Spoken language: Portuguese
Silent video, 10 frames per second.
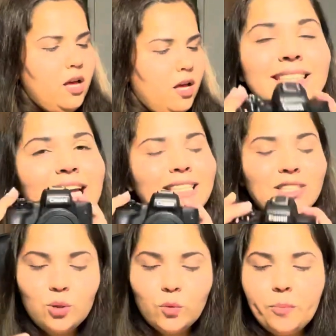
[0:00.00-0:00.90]
Gente,
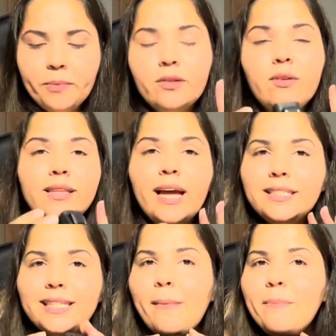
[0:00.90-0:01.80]
eu tô com medo até
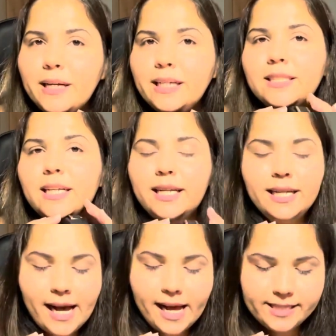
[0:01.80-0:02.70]
de abrir, de
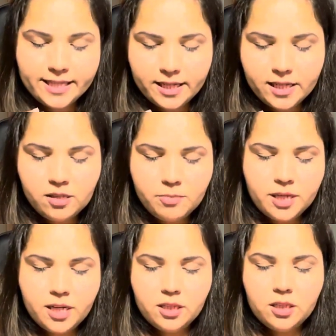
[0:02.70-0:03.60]
ligar essa câmera.